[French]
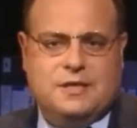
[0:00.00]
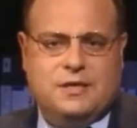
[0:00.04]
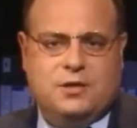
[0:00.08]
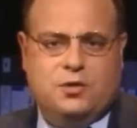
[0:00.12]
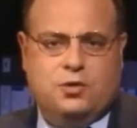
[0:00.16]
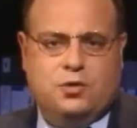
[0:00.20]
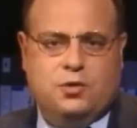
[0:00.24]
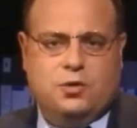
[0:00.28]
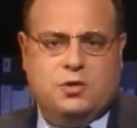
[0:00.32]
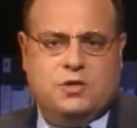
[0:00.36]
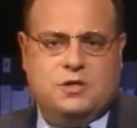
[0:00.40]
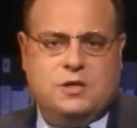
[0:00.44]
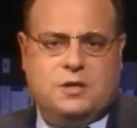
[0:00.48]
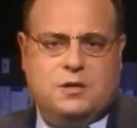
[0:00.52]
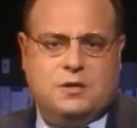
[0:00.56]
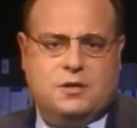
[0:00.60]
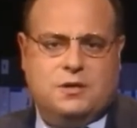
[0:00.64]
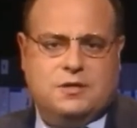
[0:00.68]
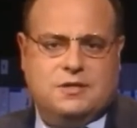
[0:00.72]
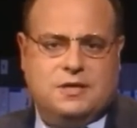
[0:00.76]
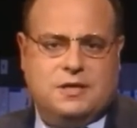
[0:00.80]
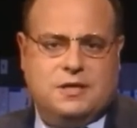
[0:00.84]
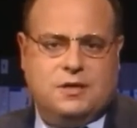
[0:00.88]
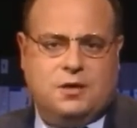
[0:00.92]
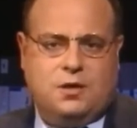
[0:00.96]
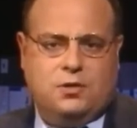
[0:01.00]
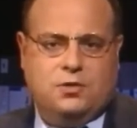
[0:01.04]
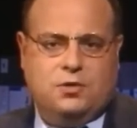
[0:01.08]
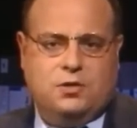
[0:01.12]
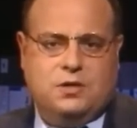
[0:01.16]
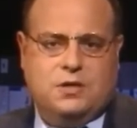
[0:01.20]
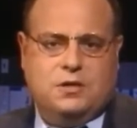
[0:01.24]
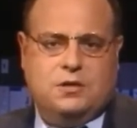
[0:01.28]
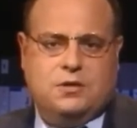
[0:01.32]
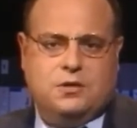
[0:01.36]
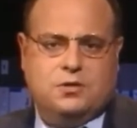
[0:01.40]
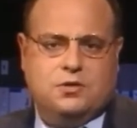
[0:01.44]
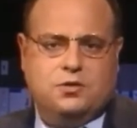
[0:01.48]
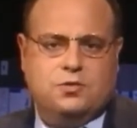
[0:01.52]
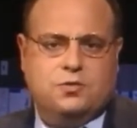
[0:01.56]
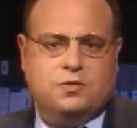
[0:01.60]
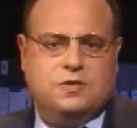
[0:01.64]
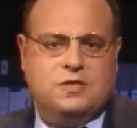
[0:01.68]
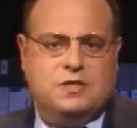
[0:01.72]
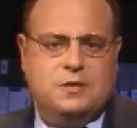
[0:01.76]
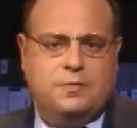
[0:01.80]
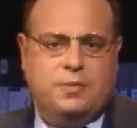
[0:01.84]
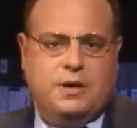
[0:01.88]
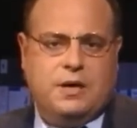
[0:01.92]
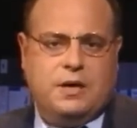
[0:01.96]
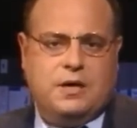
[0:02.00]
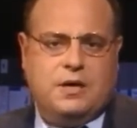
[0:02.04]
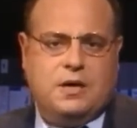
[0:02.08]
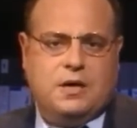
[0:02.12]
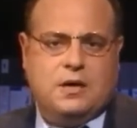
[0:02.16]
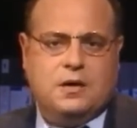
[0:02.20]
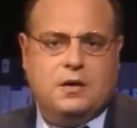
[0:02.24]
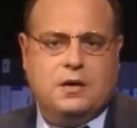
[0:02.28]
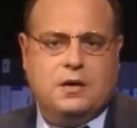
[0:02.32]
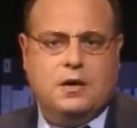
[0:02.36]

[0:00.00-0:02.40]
deux ans dans un camp de détention sibérien,